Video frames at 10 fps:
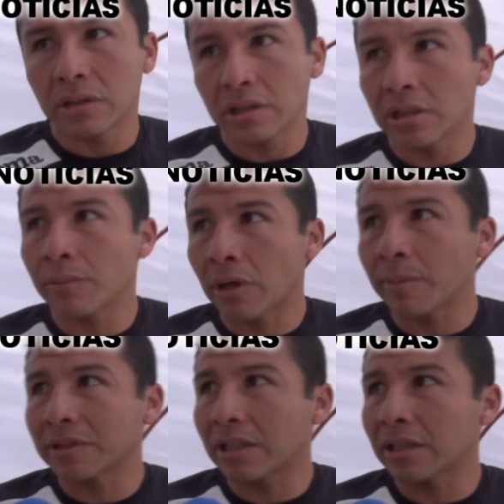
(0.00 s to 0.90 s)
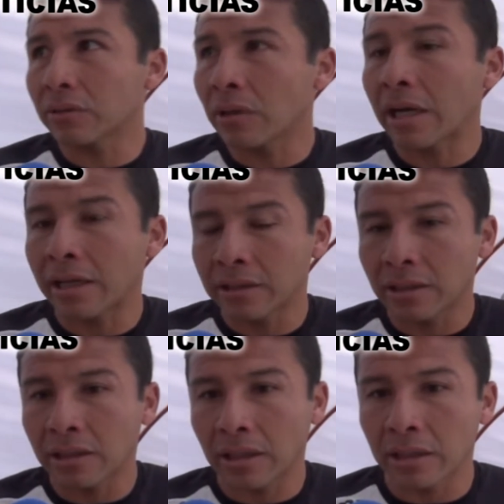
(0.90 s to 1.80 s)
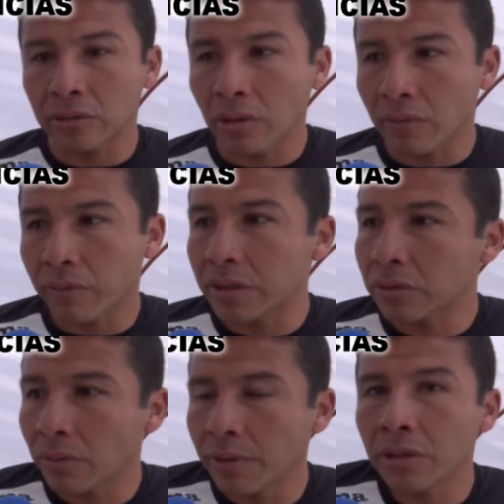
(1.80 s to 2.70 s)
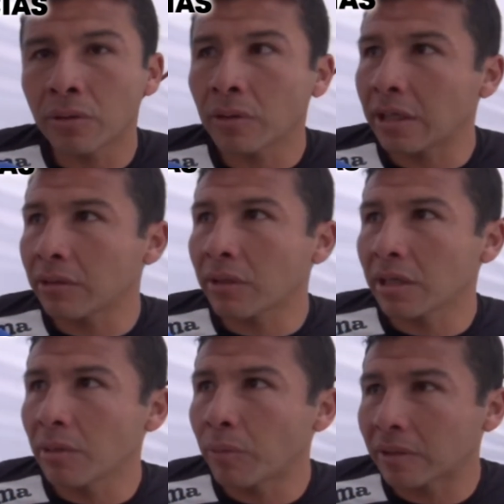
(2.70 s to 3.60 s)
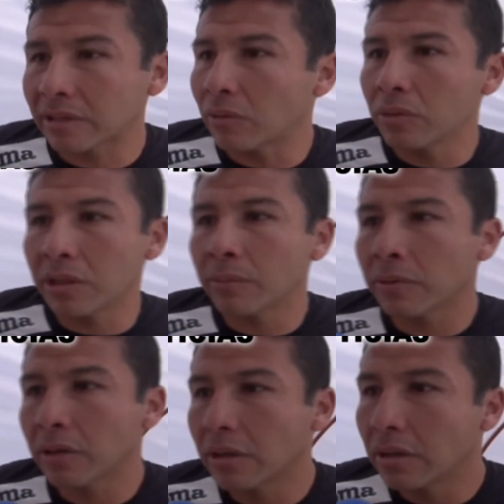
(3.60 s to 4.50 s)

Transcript: Sí, sí, pero a pesar de eso la gente hizo el esfuerzo, vino, alentó al equipo hasta el último